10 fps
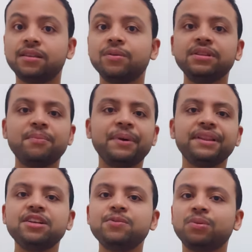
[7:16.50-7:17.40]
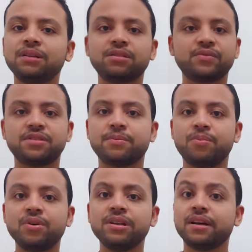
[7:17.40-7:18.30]
Então, independente do lado que você
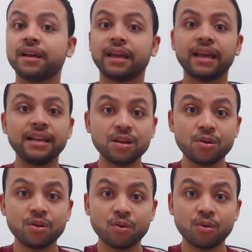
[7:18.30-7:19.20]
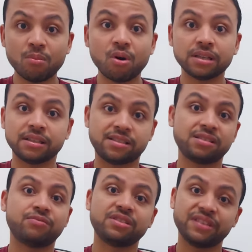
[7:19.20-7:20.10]
ponha, ele incomoda cordas.
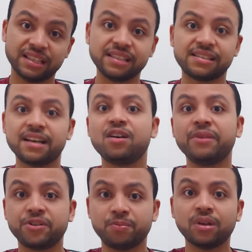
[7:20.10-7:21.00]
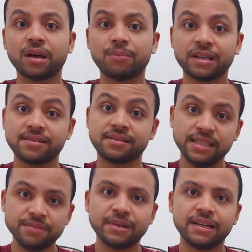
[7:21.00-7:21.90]
Você vai ter que deixar ele realmente pular para
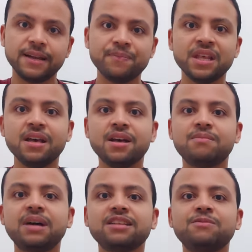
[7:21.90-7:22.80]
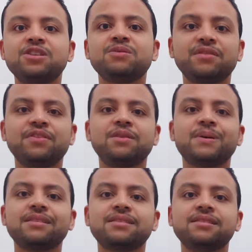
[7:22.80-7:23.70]
cima, né? Mas mesmo que fique
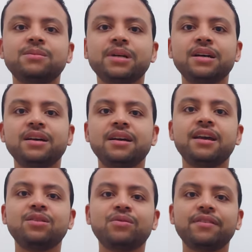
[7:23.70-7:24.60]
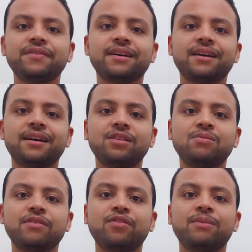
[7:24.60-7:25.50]
para cima, ele não vai ficar de
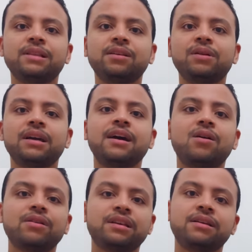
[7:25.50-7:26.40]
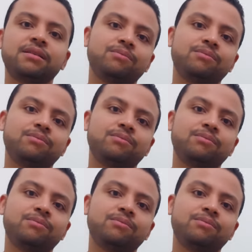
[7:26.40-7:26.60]
uma forma tão legal que